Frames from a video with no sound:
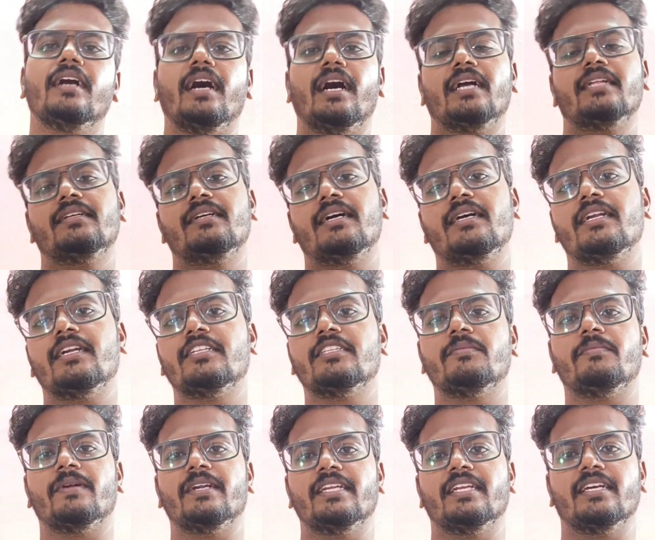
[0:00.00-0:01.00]
அதை யார் எடுத்து
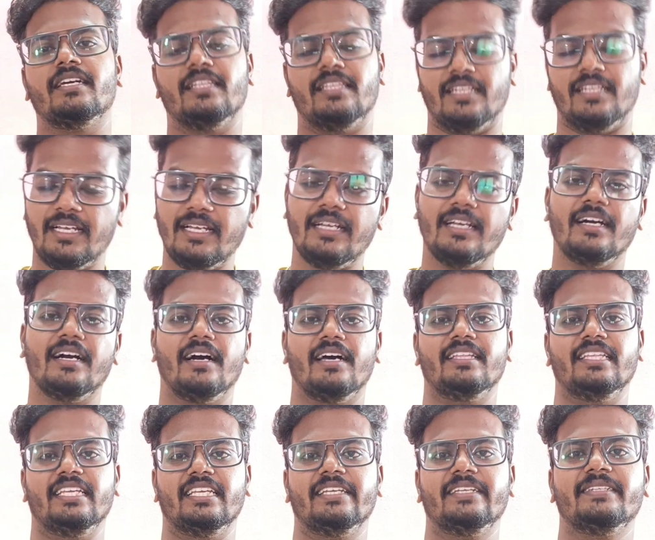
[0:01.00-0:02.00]
பண்ணியிருக்கிறதுனா
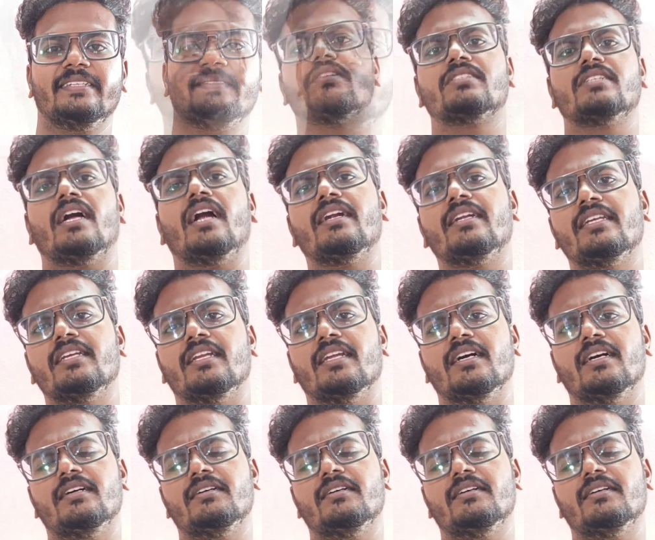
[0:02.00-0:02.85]
ஆதி ஒரு ஸ்டார்டிங்கில்